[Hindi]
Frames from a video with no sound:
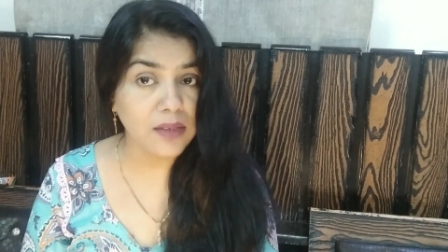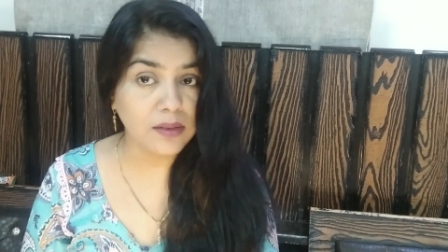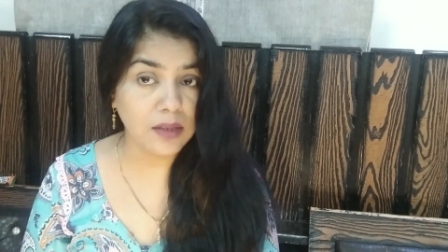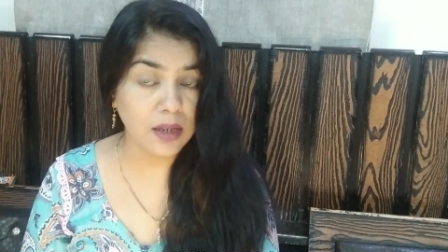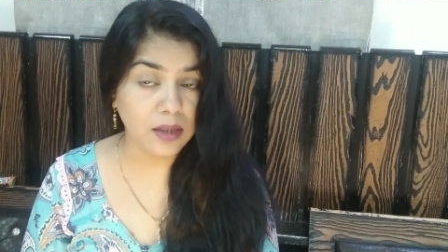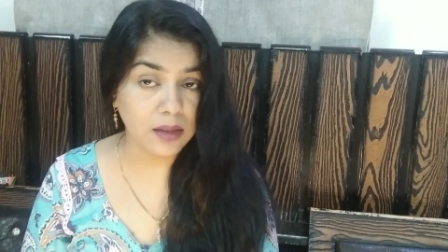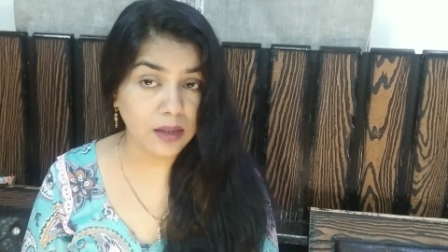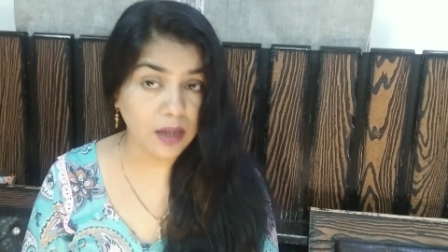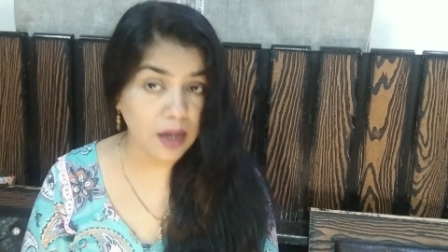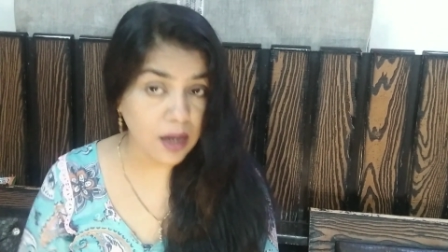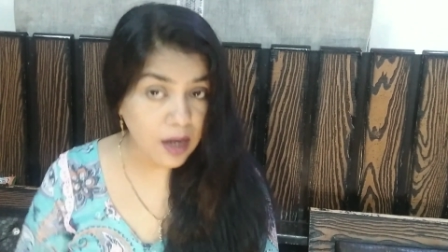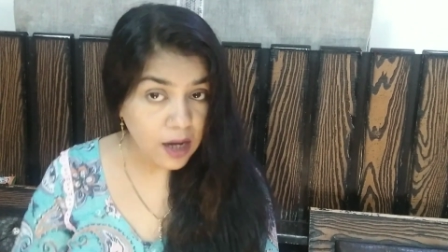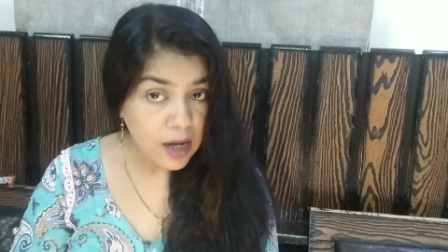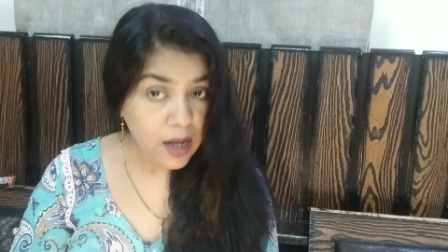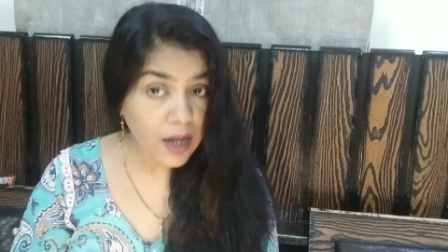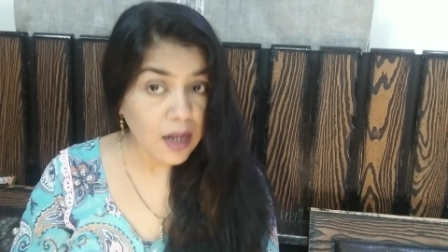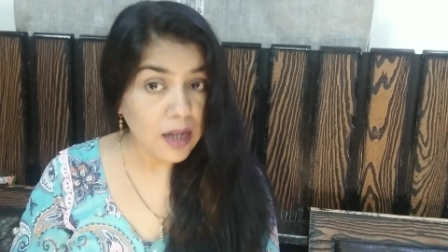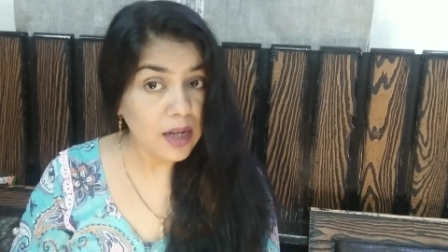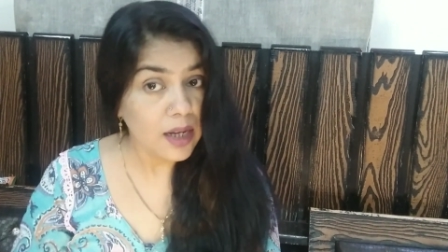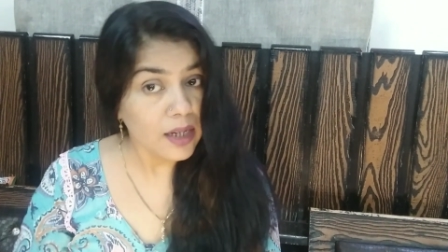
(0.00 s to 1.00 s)
सकते
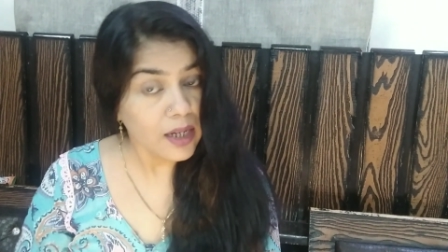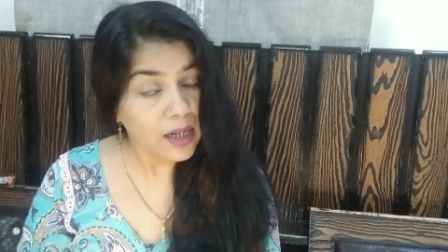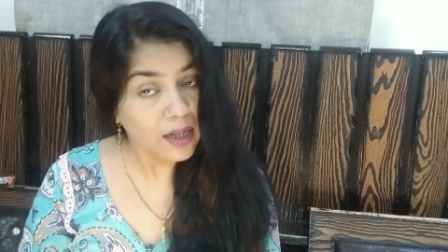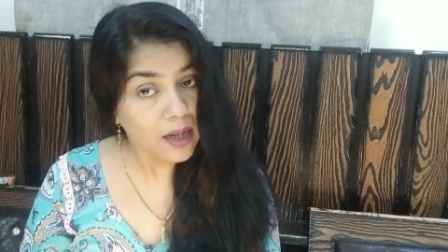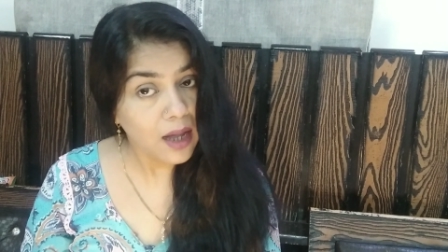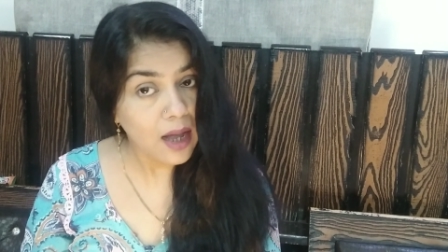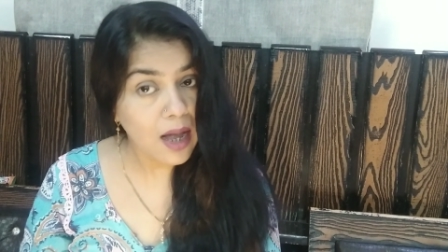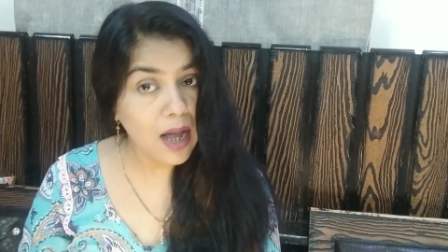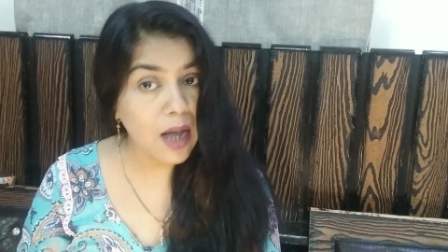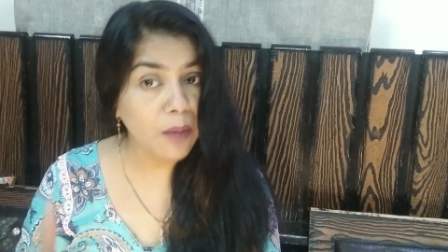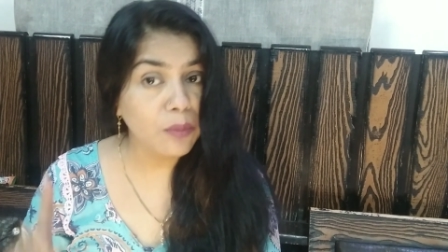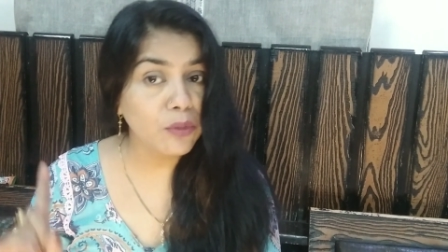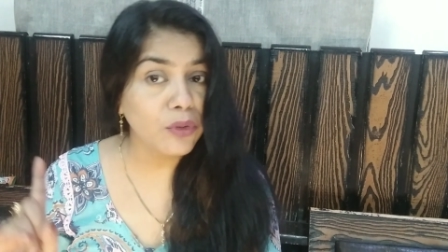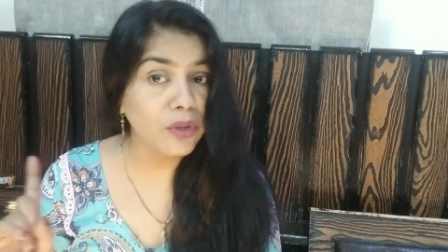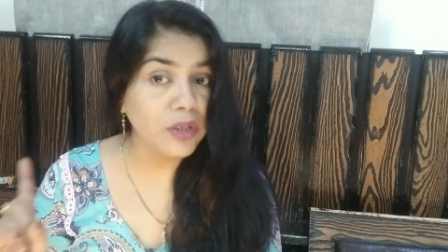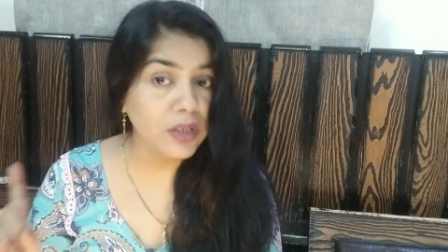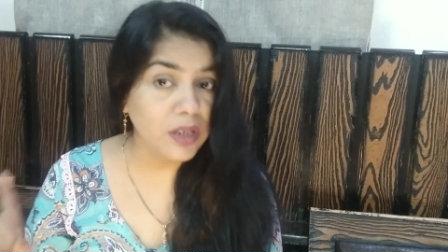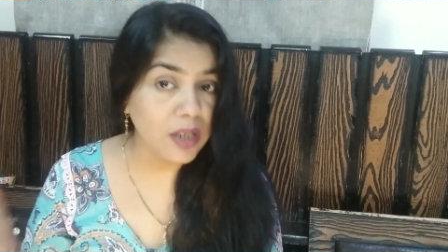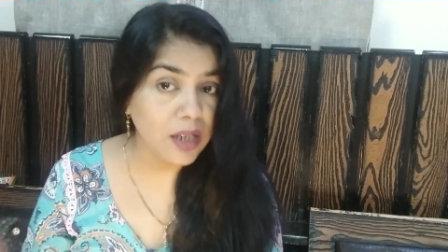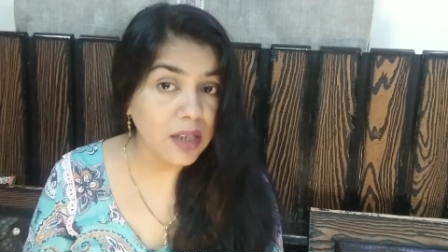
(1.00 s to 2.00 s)
हैं लेकिन हाँ आपको
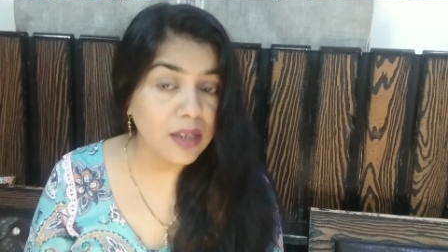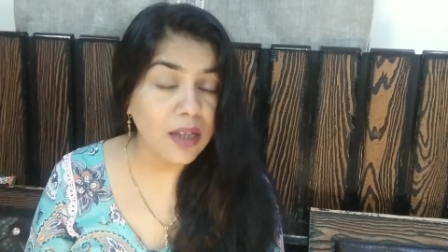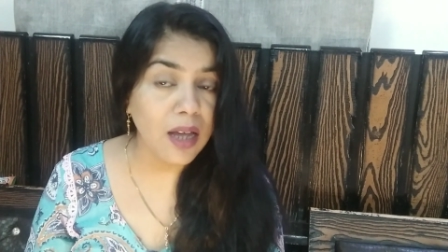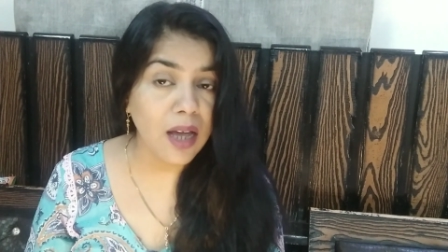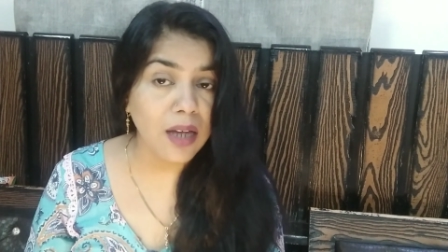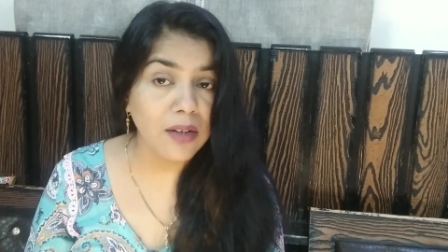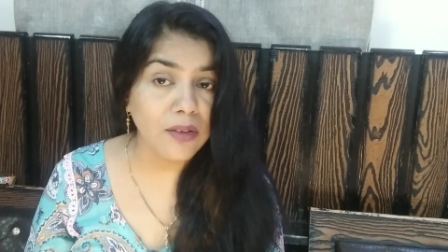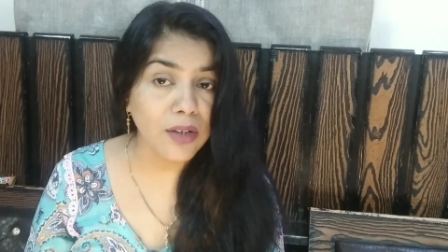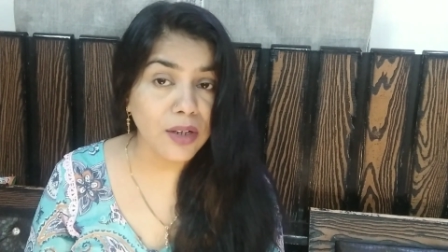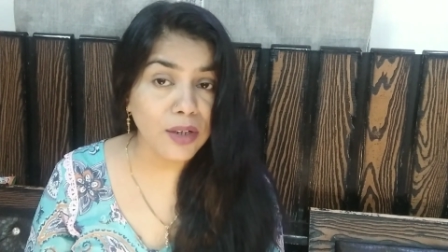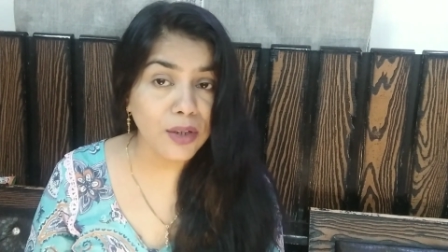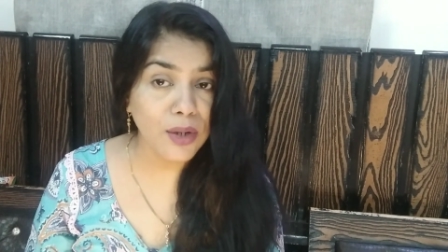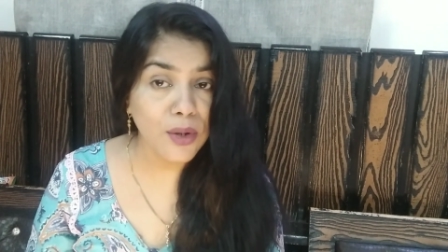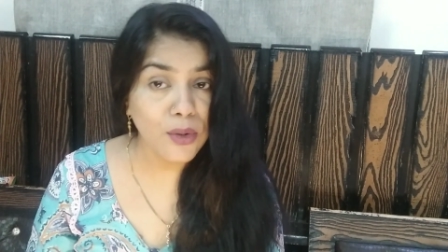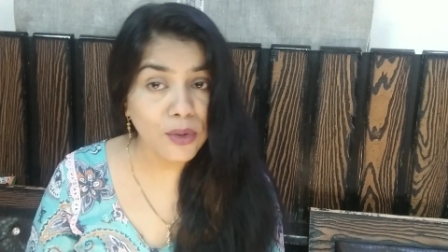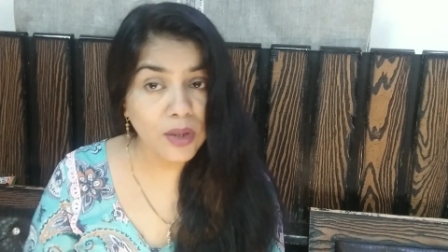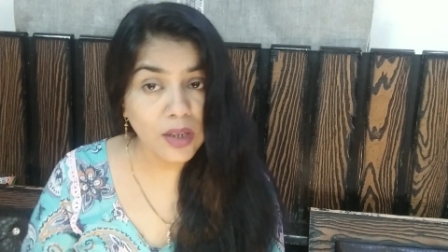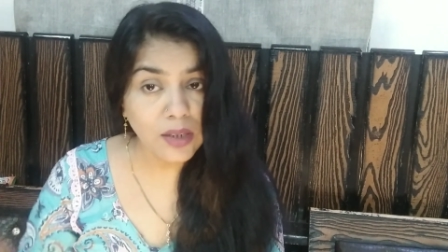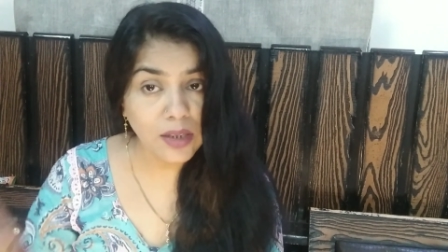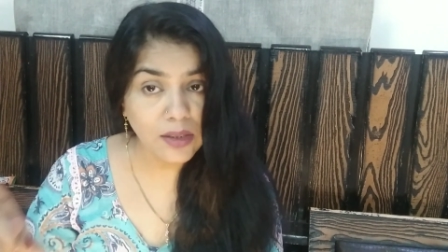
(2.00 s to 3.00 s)
ये ध्यान रखना
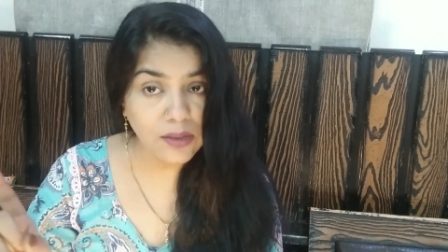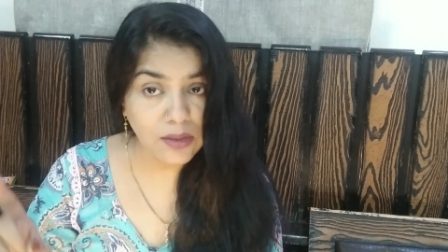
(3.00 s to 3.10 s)
होगा कि